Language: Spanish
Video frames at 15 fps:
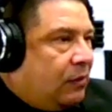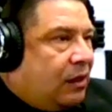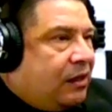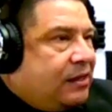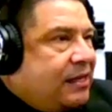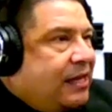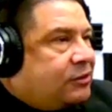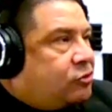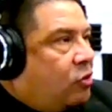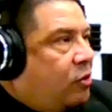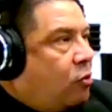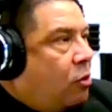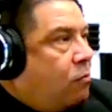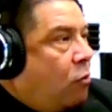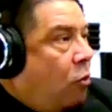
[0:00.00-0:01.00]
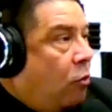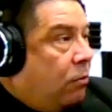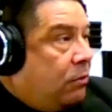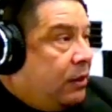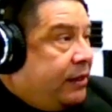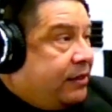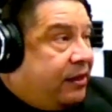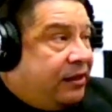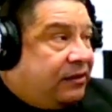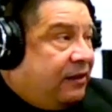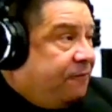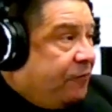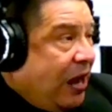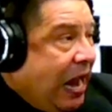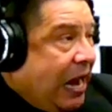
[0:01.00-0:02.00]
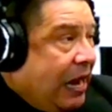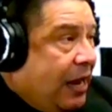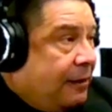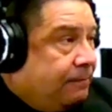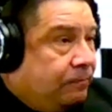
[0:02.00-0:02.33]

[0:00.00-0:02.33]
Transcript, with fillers: Y eso como eh, Cristi Fraga,